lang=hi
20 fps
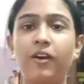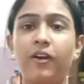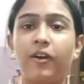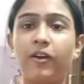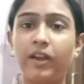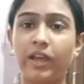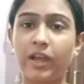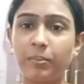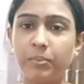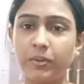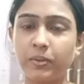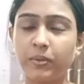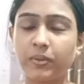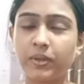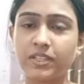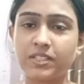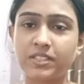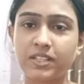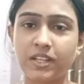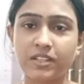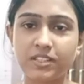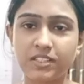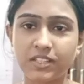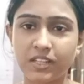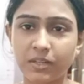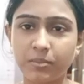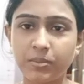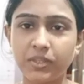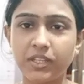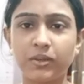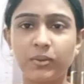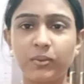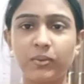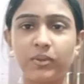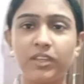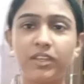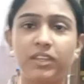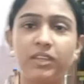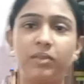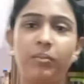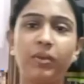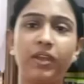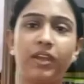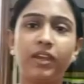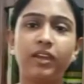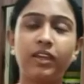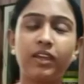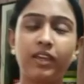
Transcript: और आप लोगों के साथ शेयर भी करूँगी कि मैं